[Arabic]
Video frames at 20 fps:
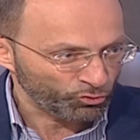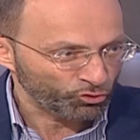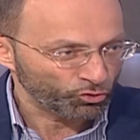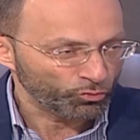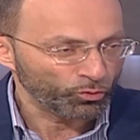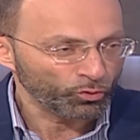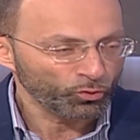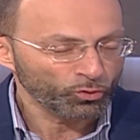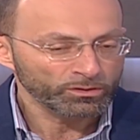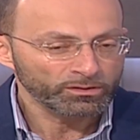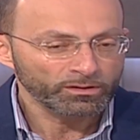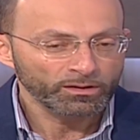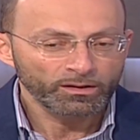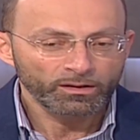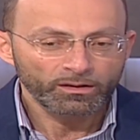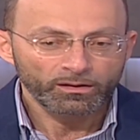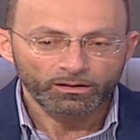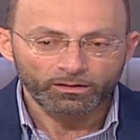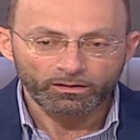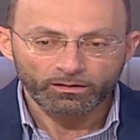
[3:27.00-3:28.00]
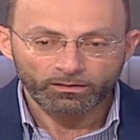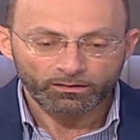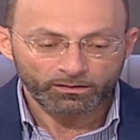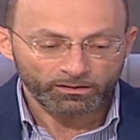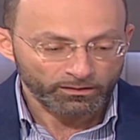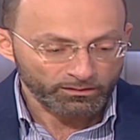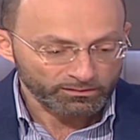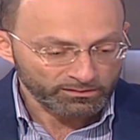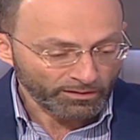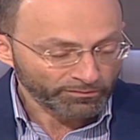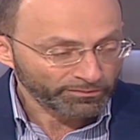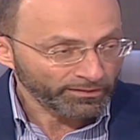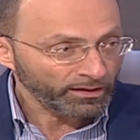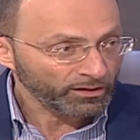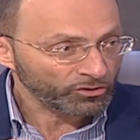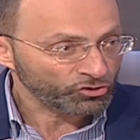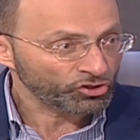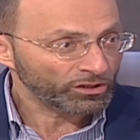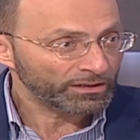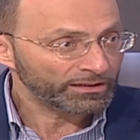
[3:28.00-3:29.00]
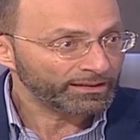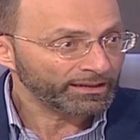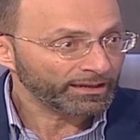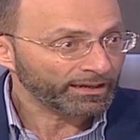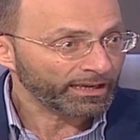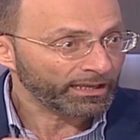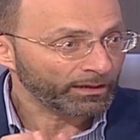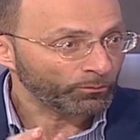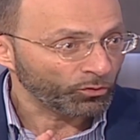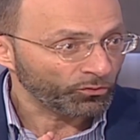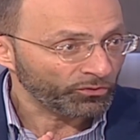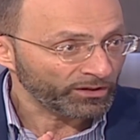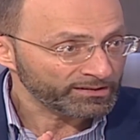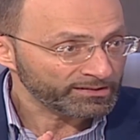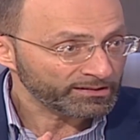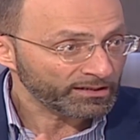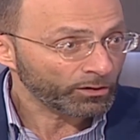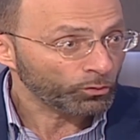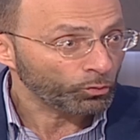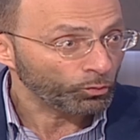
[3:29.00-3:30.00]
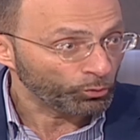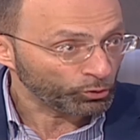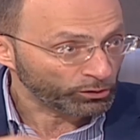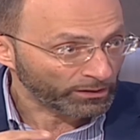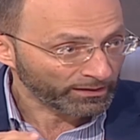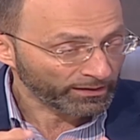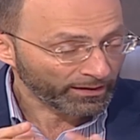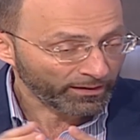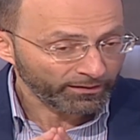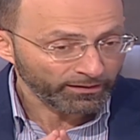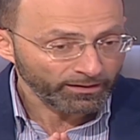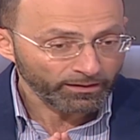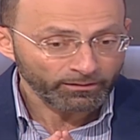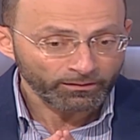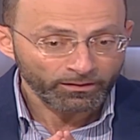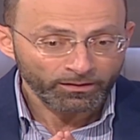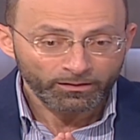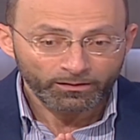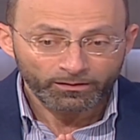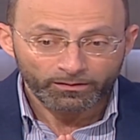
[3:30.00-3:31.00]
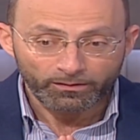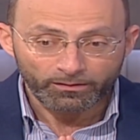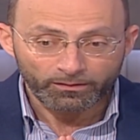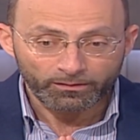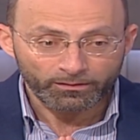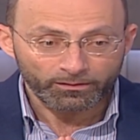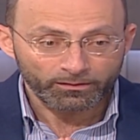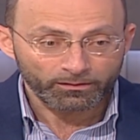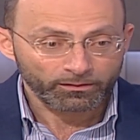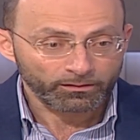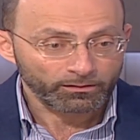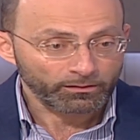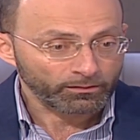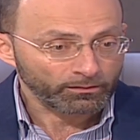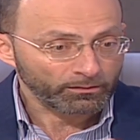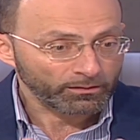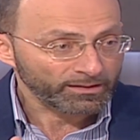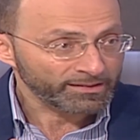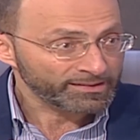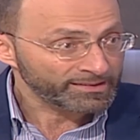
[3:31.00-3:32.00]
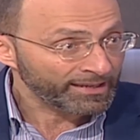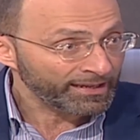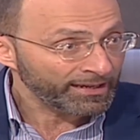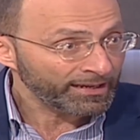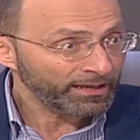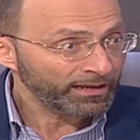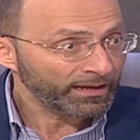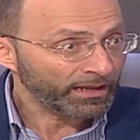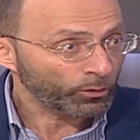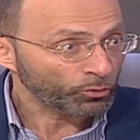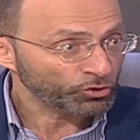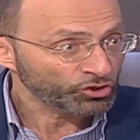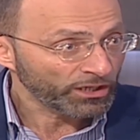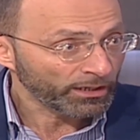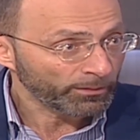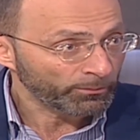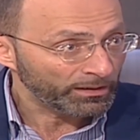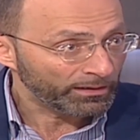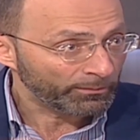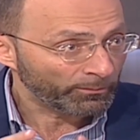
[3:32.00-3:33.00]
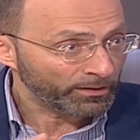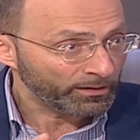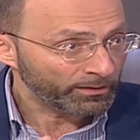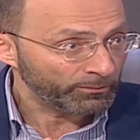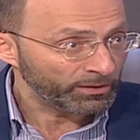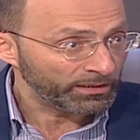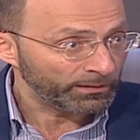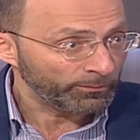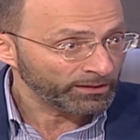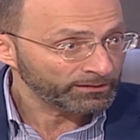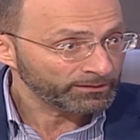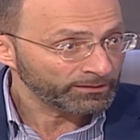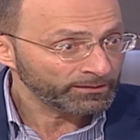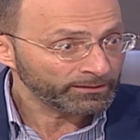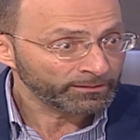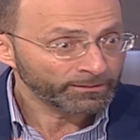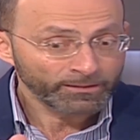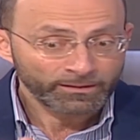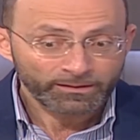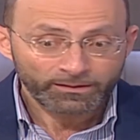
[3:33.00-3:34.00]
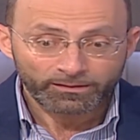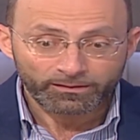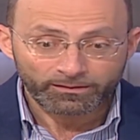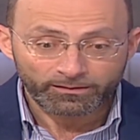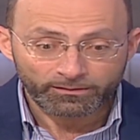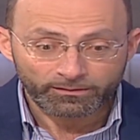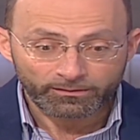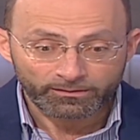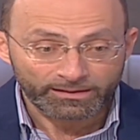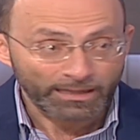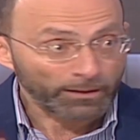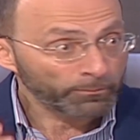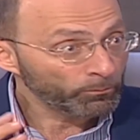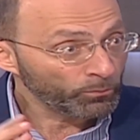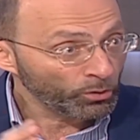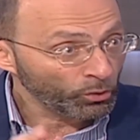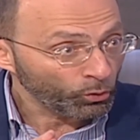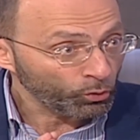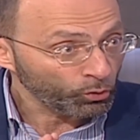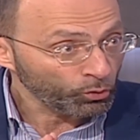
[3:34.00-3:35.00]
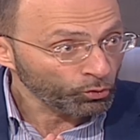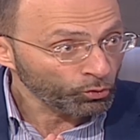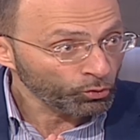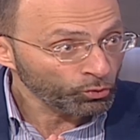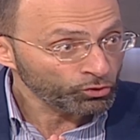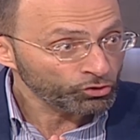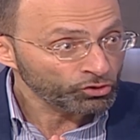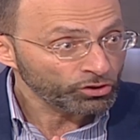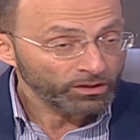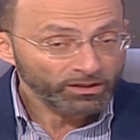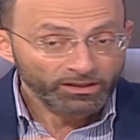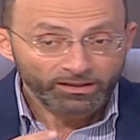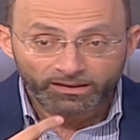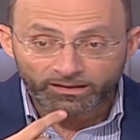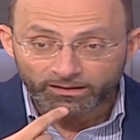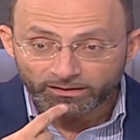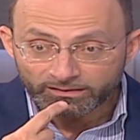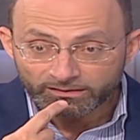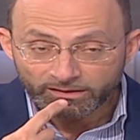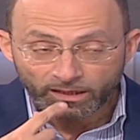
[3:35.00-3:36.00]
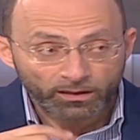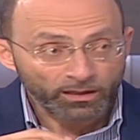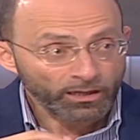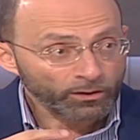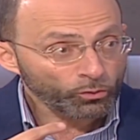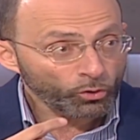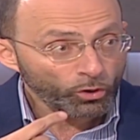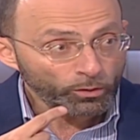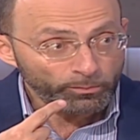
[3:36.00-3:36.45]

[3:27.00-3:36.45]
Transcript: جمود آه، طفح جلدي غير مفسر ومتكرر اسهال اوجاع بالبطن دم بالخروج تقرح